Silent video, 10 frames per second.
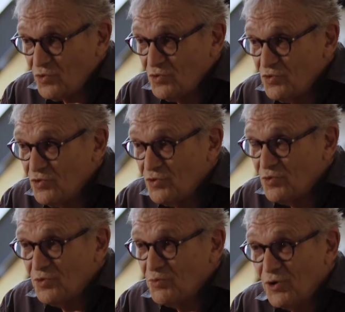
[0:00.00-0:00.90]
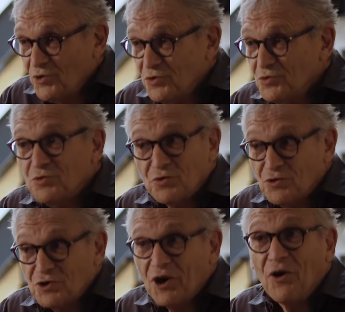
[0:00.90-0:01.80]
une banlieue où
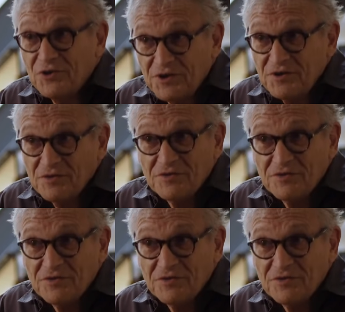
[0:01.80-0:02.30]
j'ai grandi en